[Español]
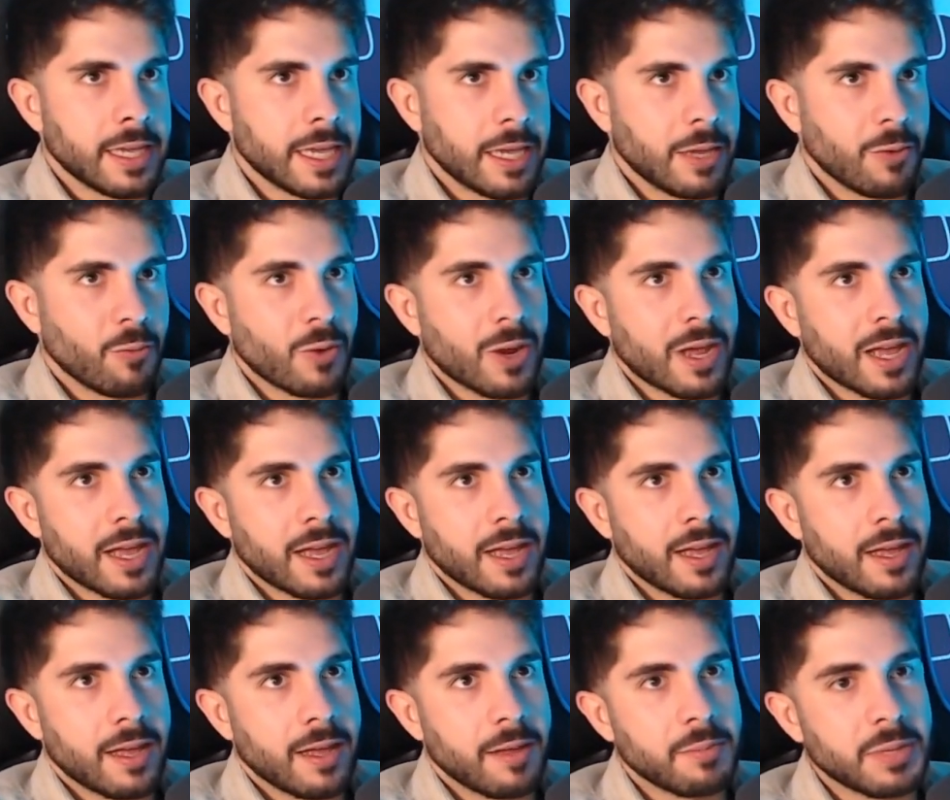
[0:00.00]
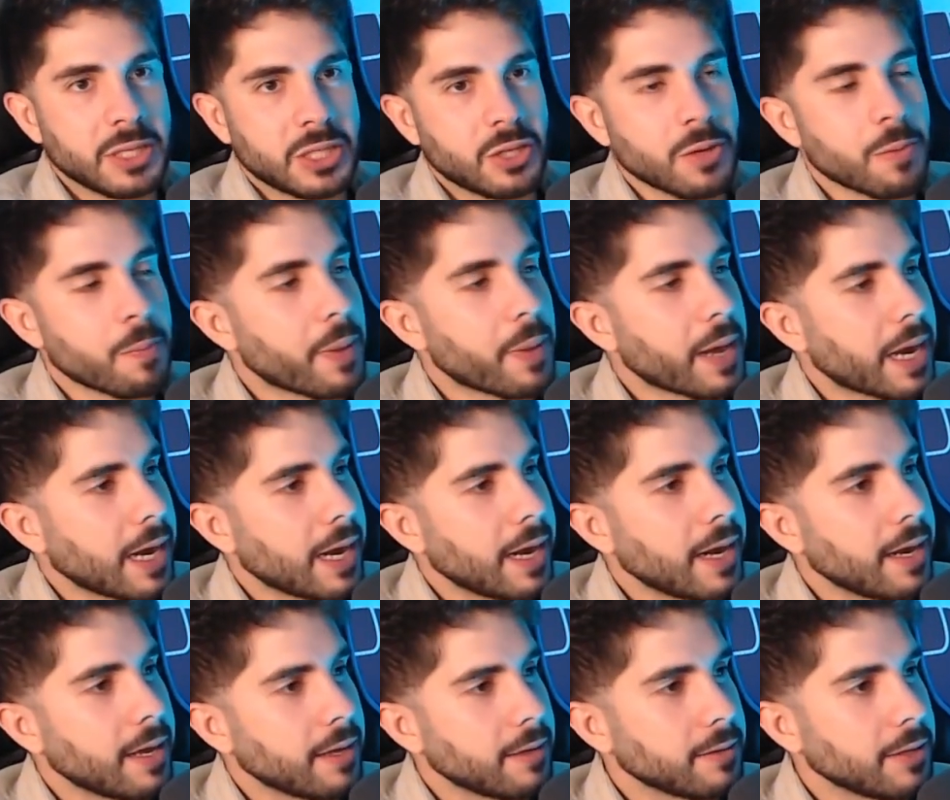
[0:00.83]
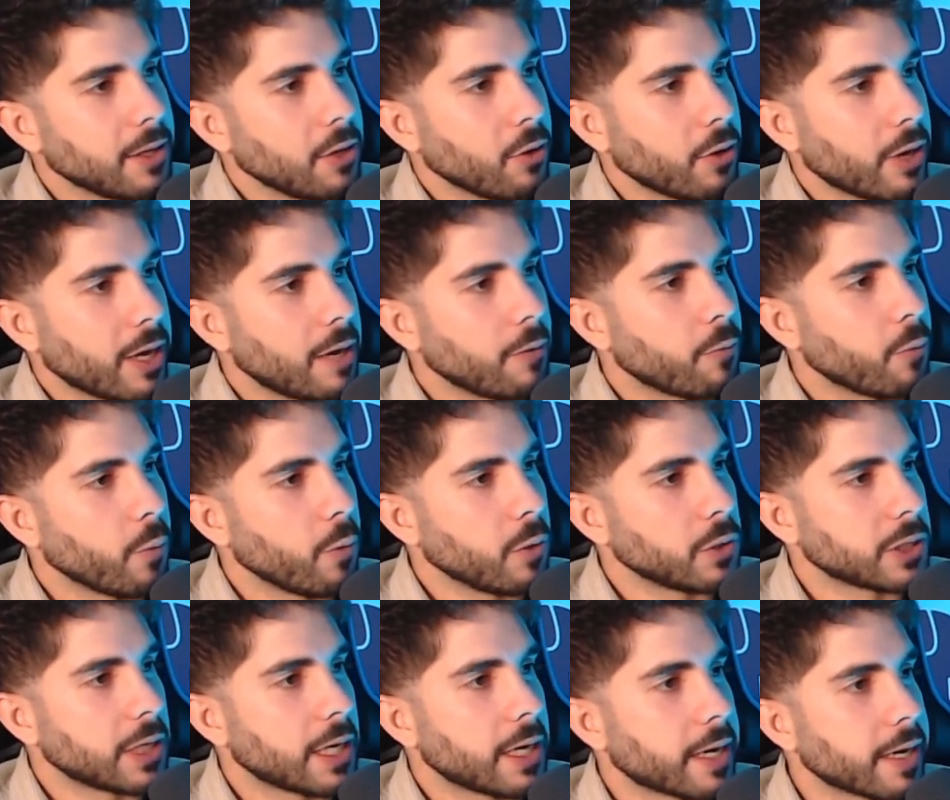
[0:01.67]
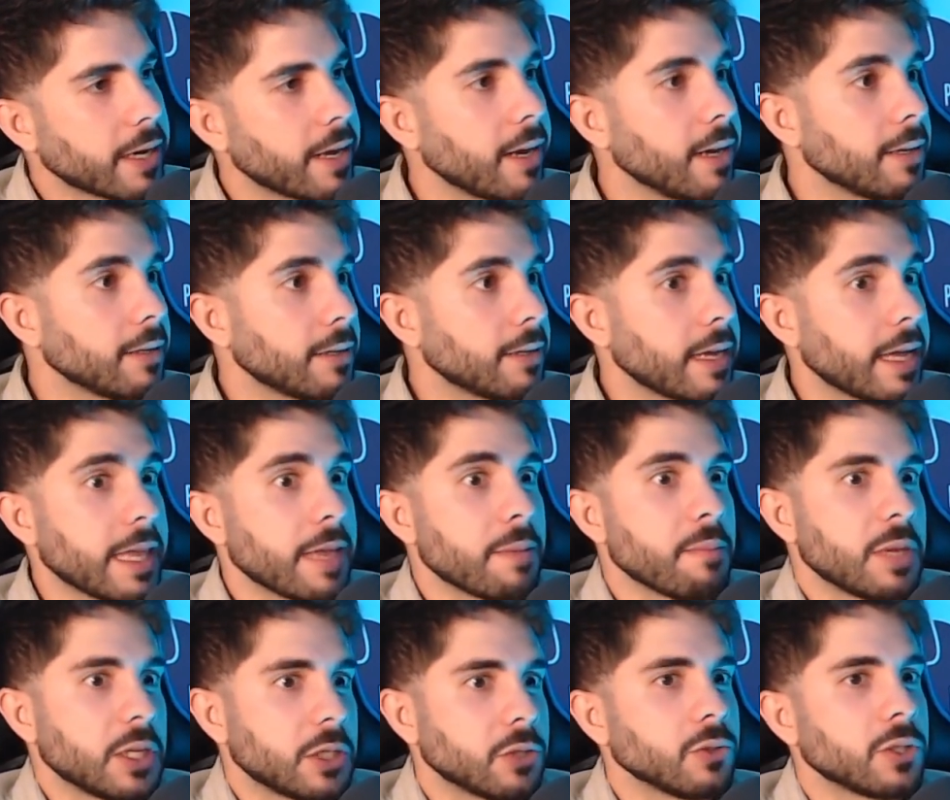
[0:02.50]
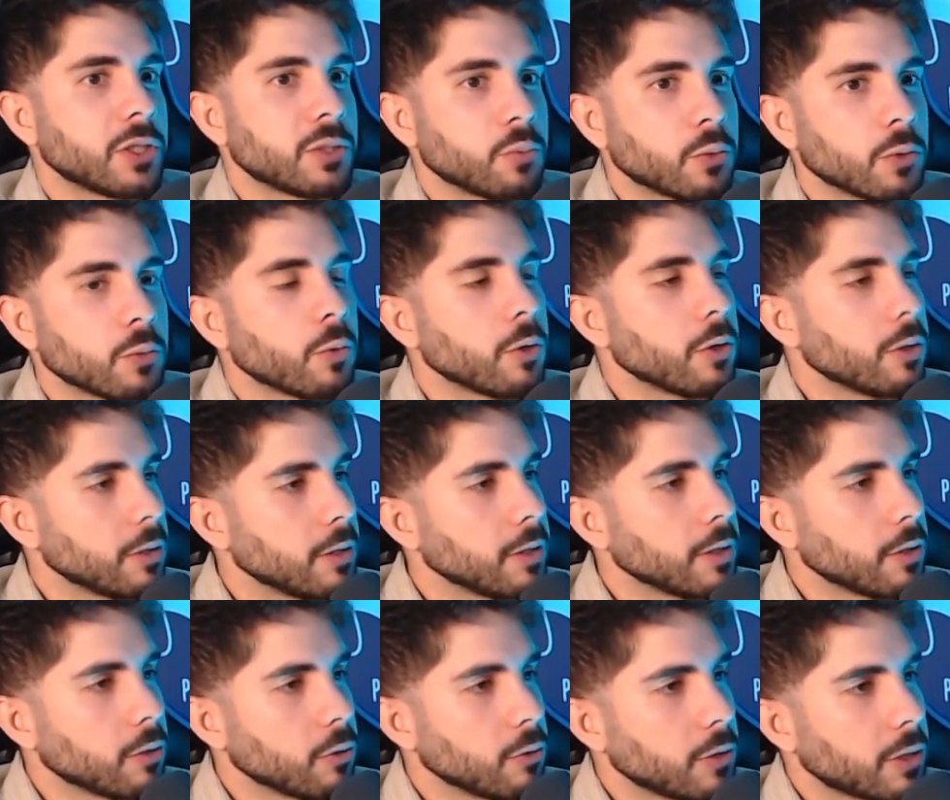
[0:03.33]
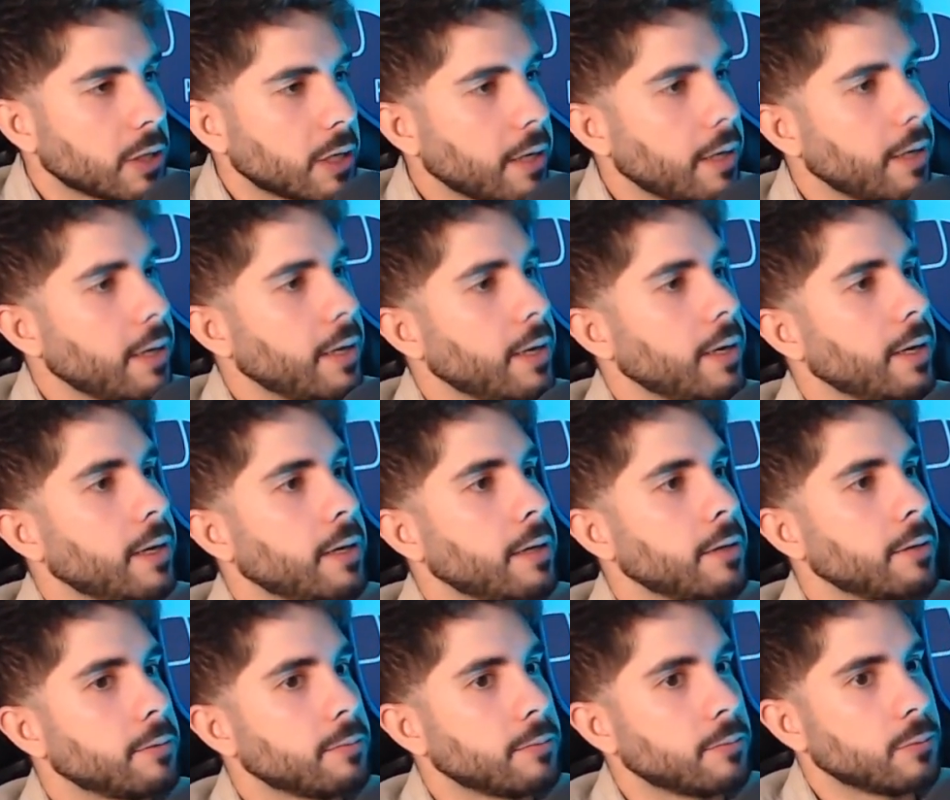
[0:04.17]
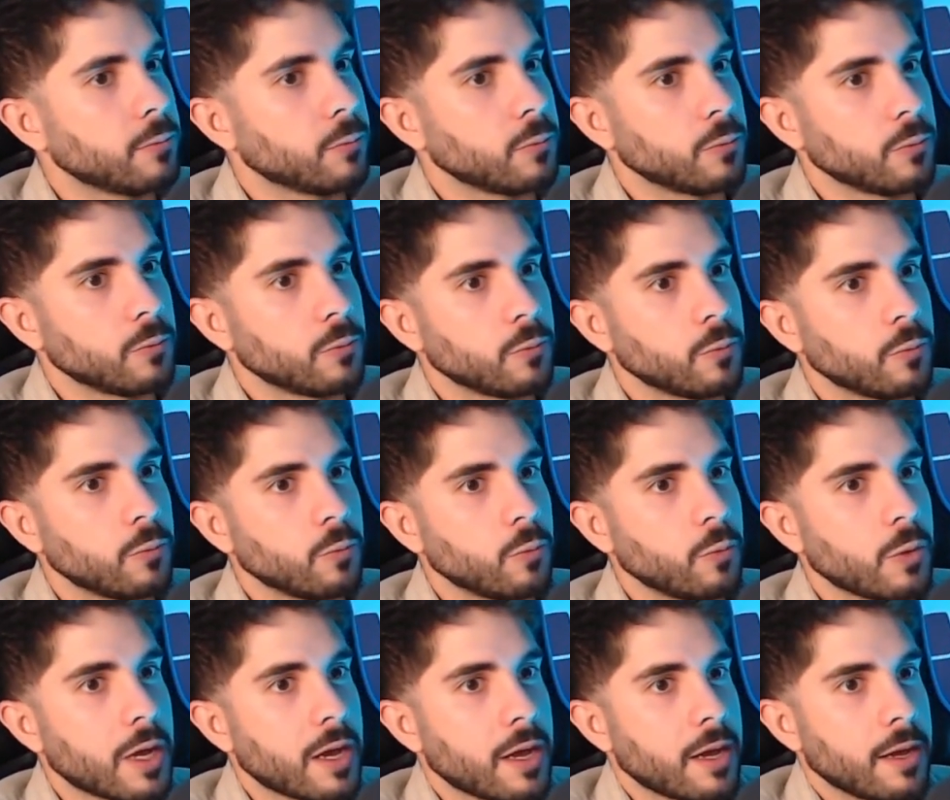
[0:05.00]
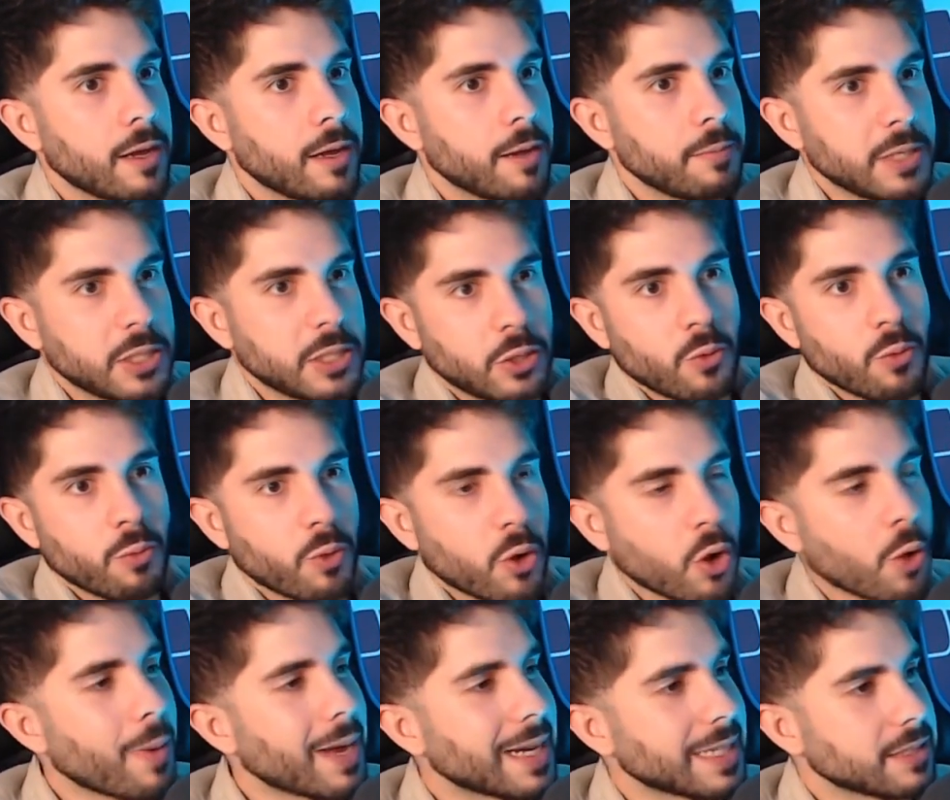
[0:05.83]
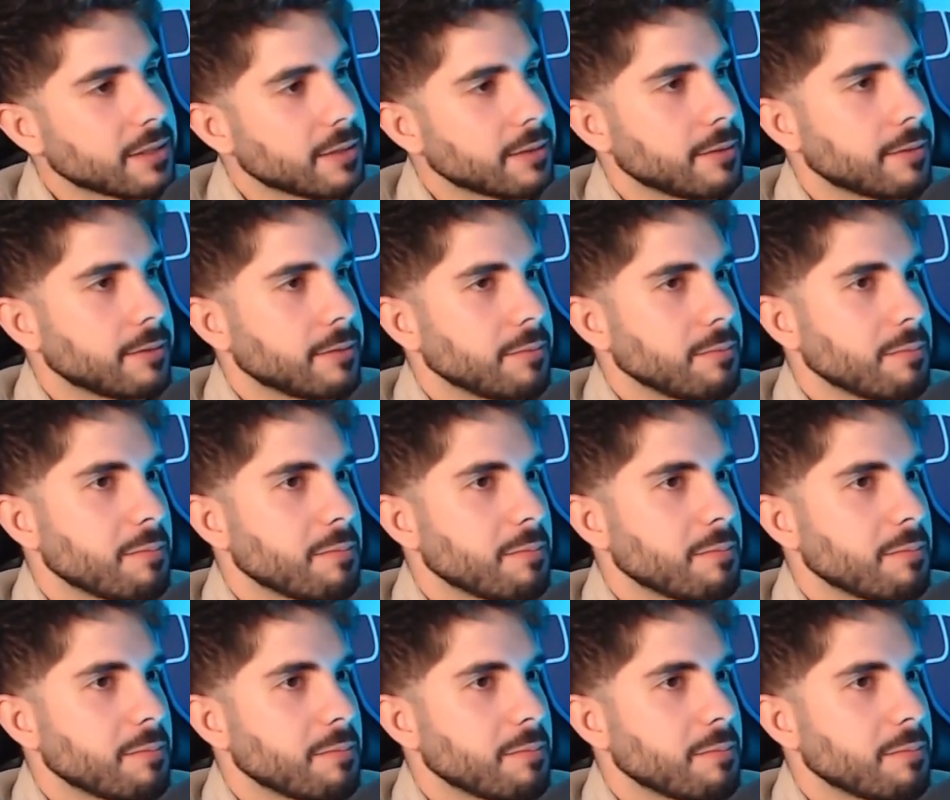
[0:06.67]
una visión paralela de lo que era el fútbol sala real. Allí en Bisontes, pues bueno, encontré una visión un poco más,